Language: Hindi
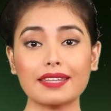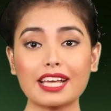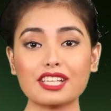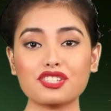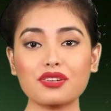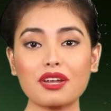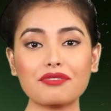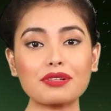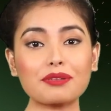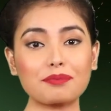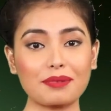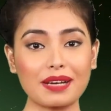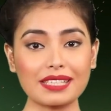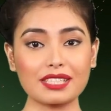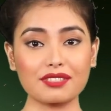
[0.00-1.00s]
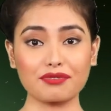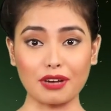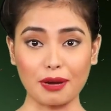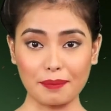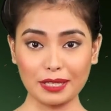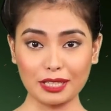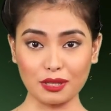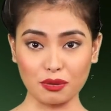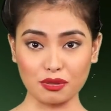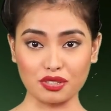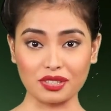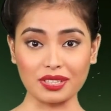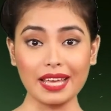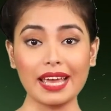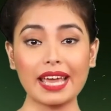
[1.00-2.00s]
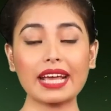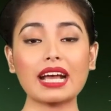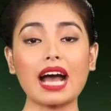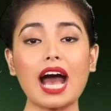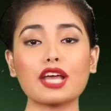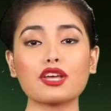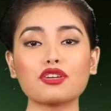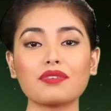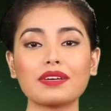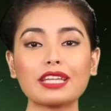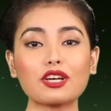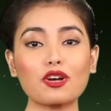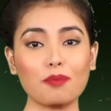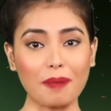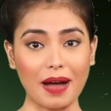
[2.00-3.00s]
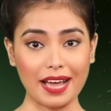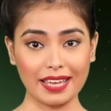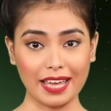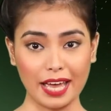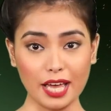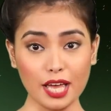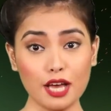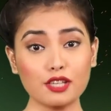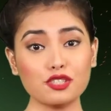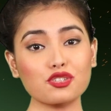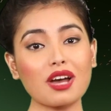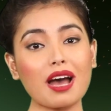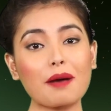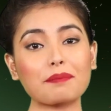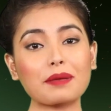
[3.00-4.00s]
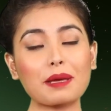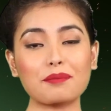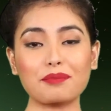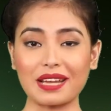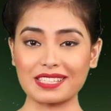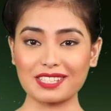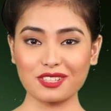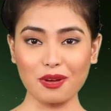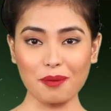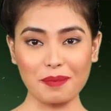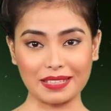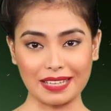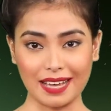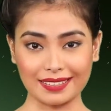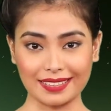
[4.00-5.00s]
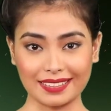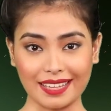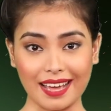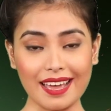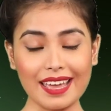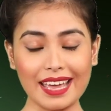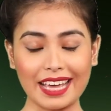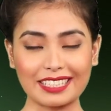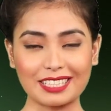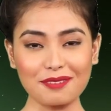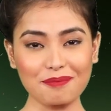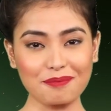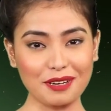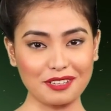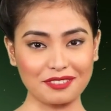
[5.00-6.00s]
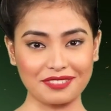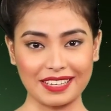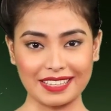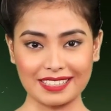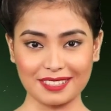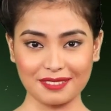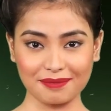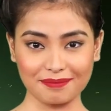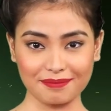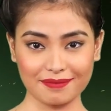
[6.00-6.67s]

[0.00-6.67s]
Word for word: नेचुराफुल ब्रेस्ट फॉर्मिंग लोशन एक आयुर्वेदिक उपाय है जो आपके ब्रेस्ट को बना देता है एकदम परफेक्ट